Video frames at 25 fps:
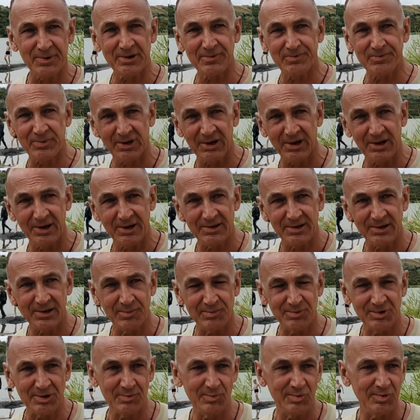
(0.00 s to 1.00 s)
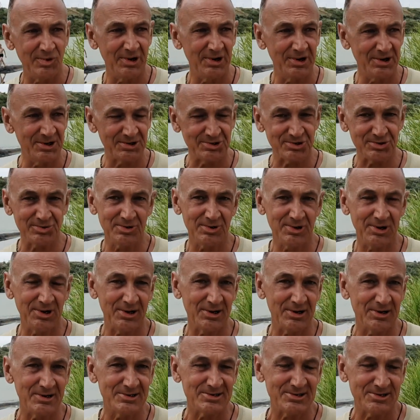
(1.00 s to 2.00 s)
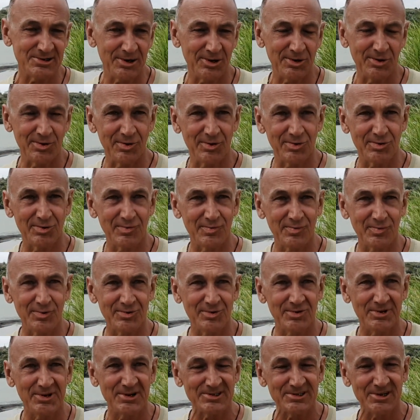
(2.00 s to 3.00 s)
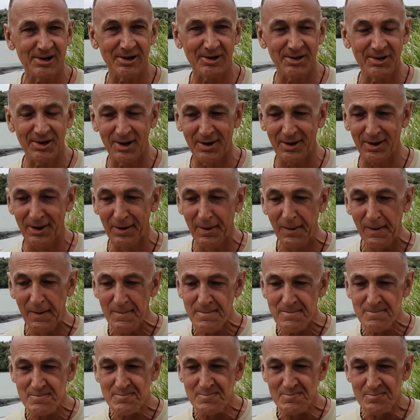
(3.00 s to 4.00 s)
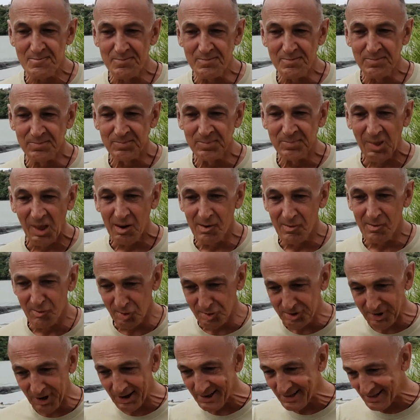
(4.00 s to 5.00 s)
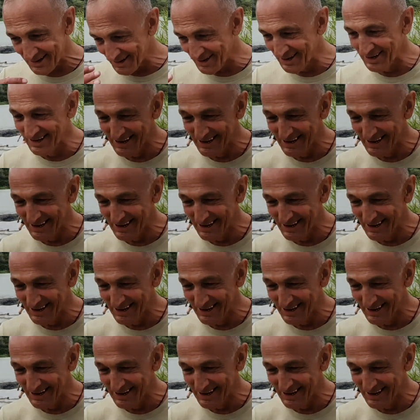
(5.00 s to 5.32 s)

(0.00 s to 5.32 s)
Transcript: Предприятием, Молодец. более, что я Молодец. Знаю эту воду досконально. Вот как-то.